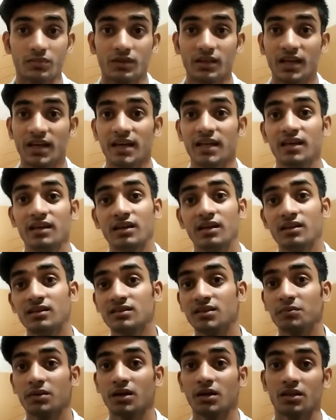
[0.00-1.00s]
ये रही इन
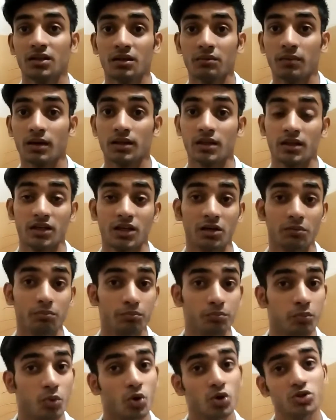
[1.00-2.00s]
सब के अंदर बातें ये
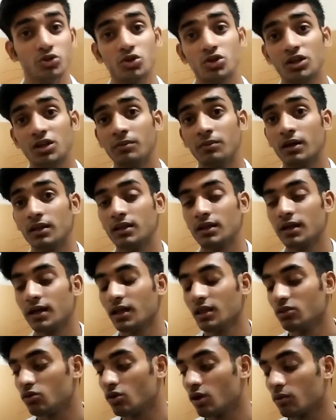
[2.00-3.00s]
बहुत छोटी बातें
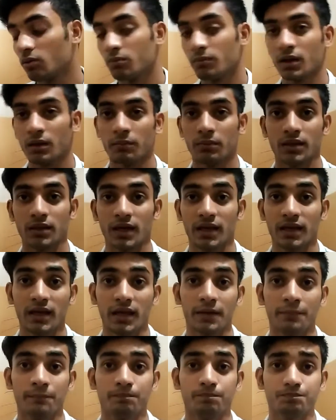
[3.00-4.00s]
हैं जो आपको मैंने बताई
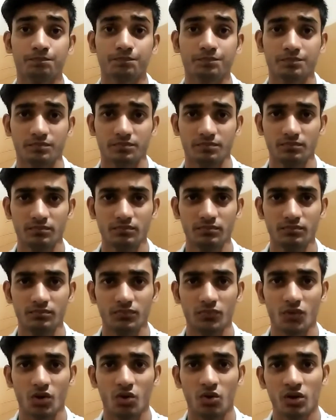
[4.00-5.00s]
हैं
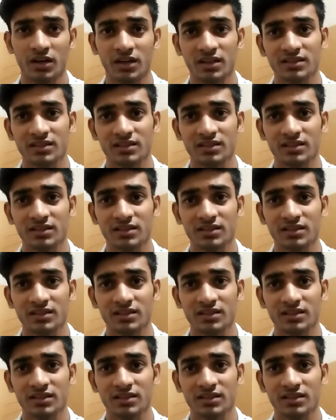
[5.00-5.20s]
और